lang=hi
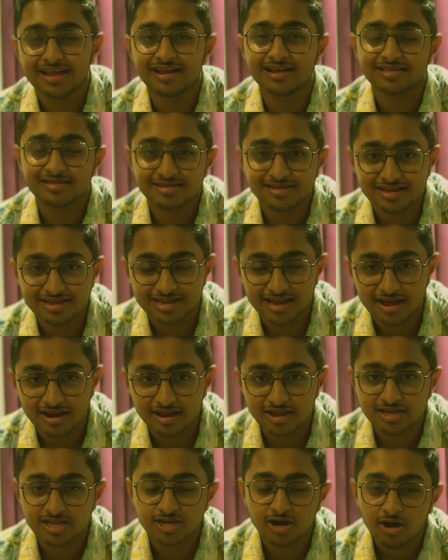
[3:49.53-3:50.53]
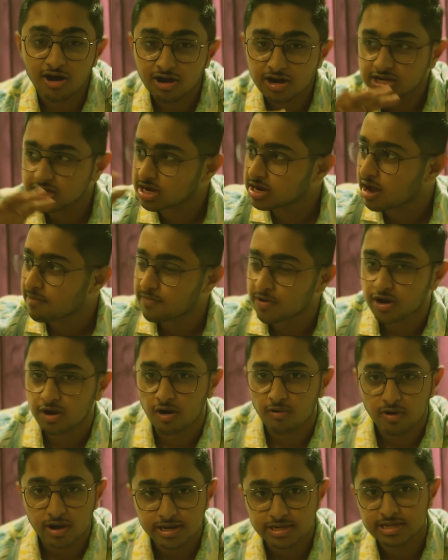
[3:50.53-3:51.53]
इतने सारे हर जगह पर
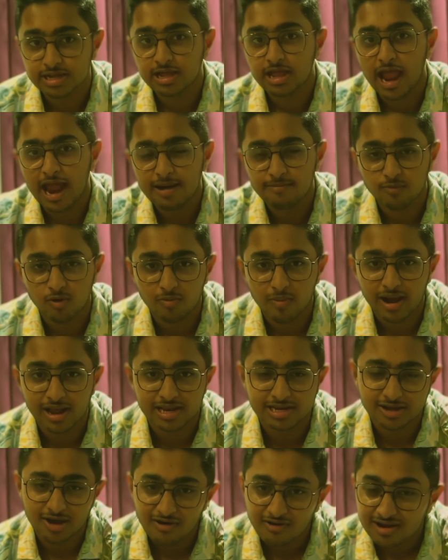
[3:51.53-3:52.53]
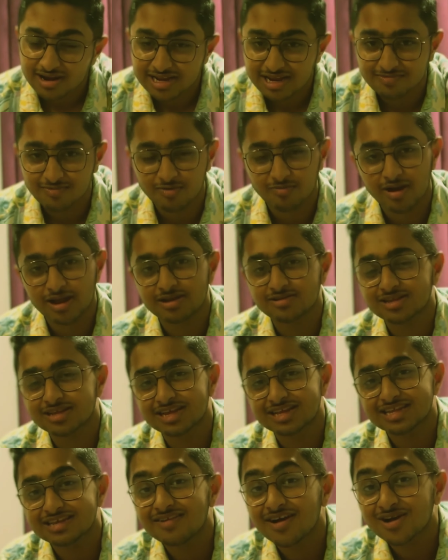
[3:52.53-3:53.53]
कवर्स एंड मोबाइल्स कवर्स एंड मोबाइल इसके
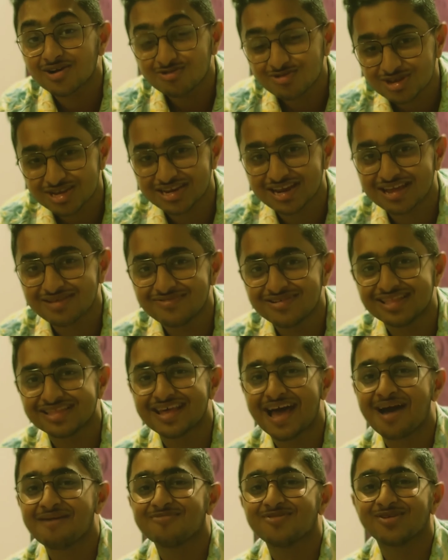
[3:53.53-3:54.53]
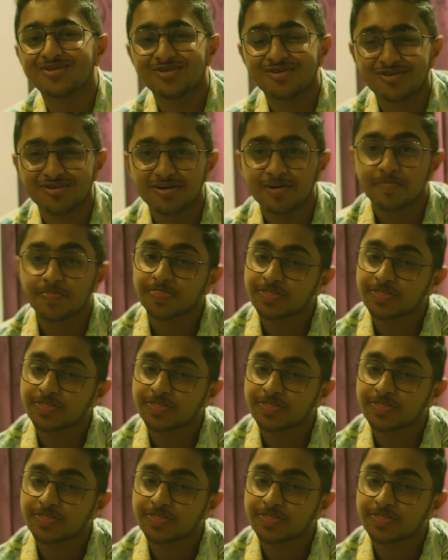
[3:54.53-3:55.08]
सिवा कुछ नहीं मिलता है आप लोगों को